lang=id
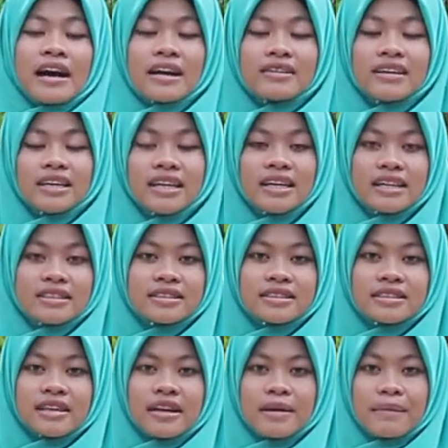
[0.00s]

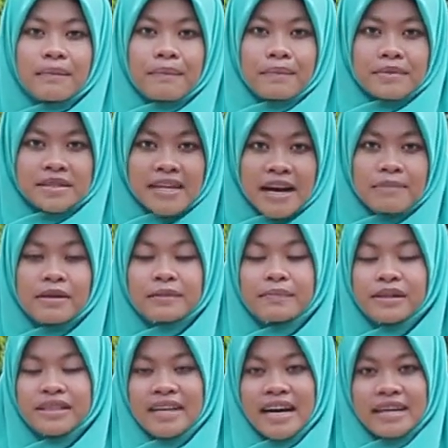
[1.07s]
Hadirin, sahabat
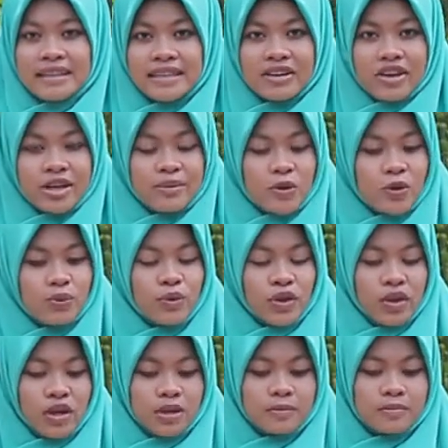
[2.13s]
pelita hati
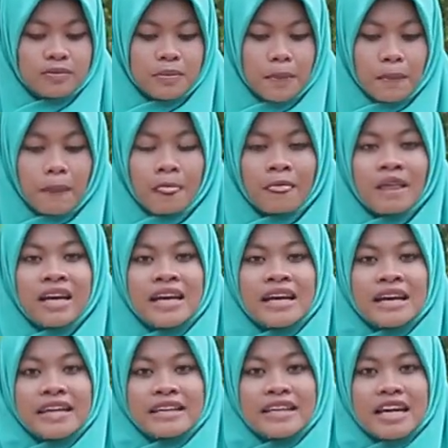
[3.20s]
rahimakumullah.
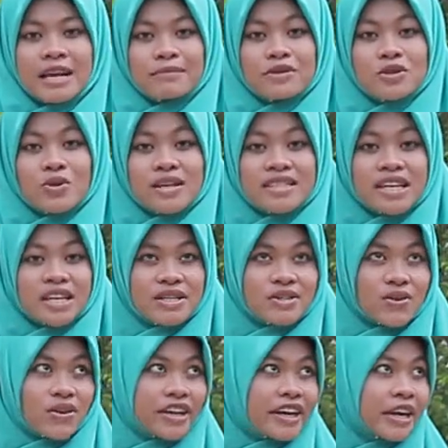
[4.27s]
Dalam suasana
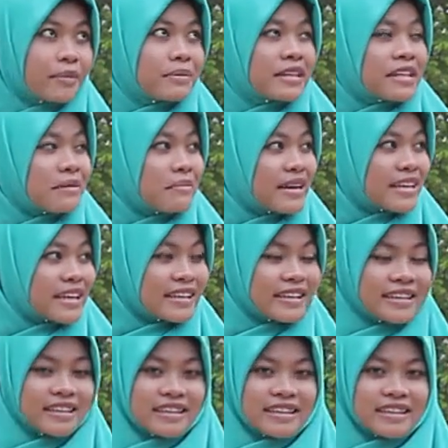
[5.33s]
sore yang mendamaikan
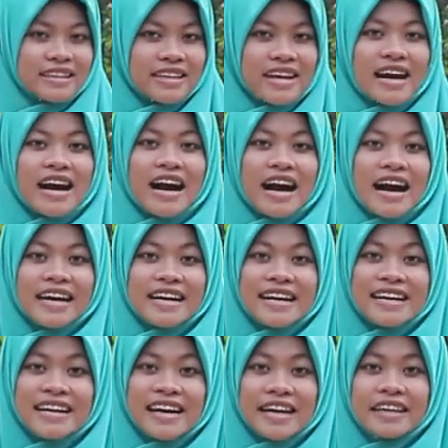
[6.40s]
ini,
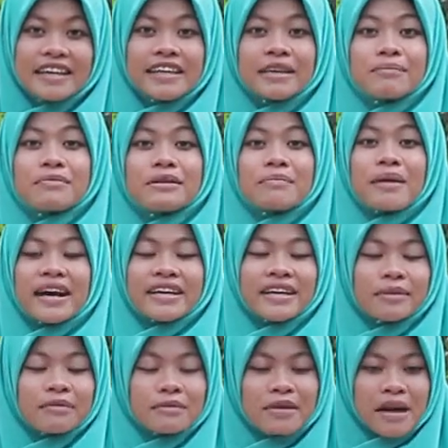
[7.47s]
Ananda ingin
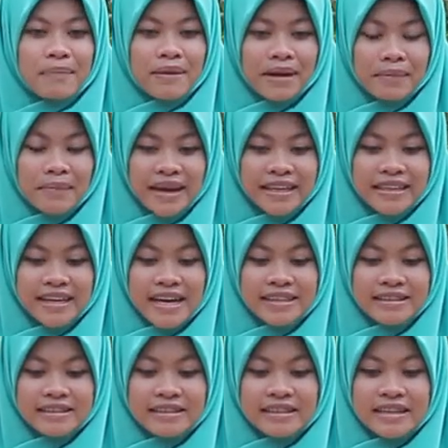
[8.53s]
berbagi beberapa
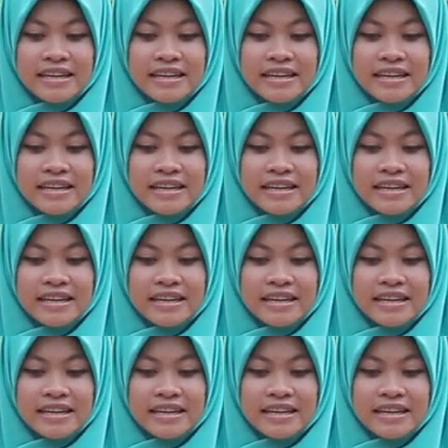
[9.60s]
kebaikan